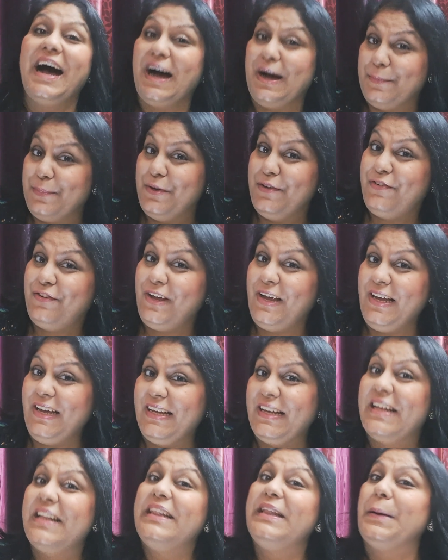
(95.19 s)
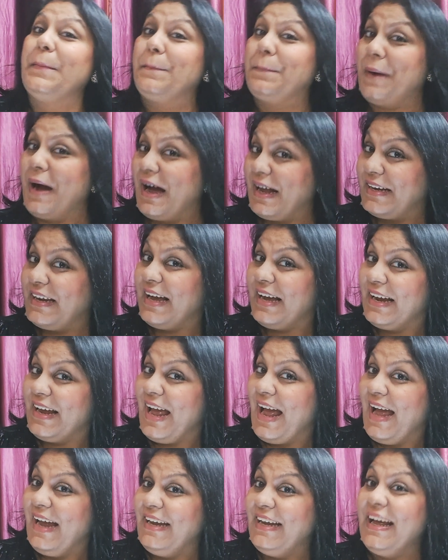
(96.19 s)
अभिषेक द पांडा
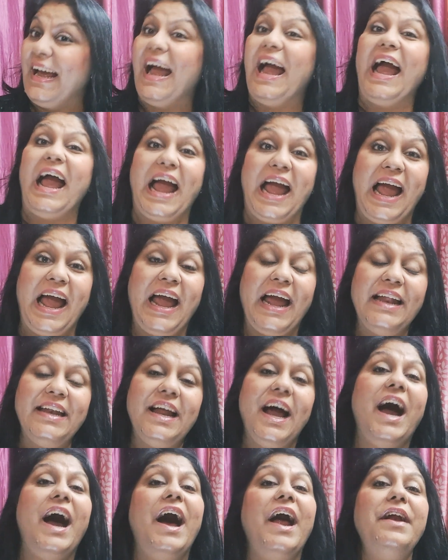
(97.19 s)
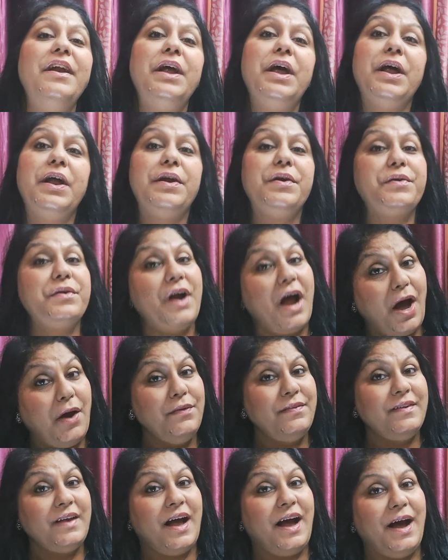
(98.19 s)
गैंग एंड आर
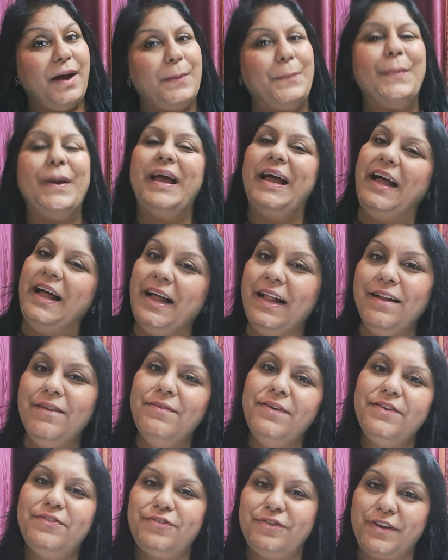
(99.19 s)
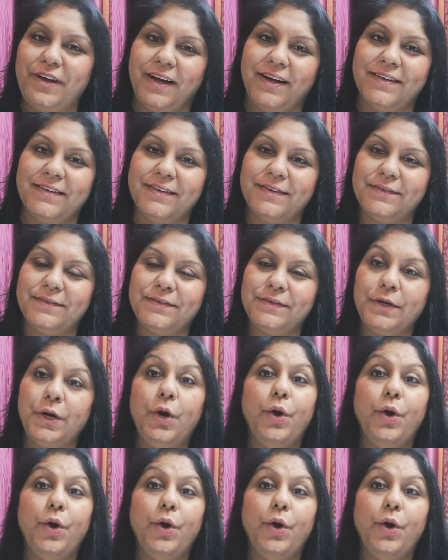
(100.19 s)
राव साहब अलविश यादव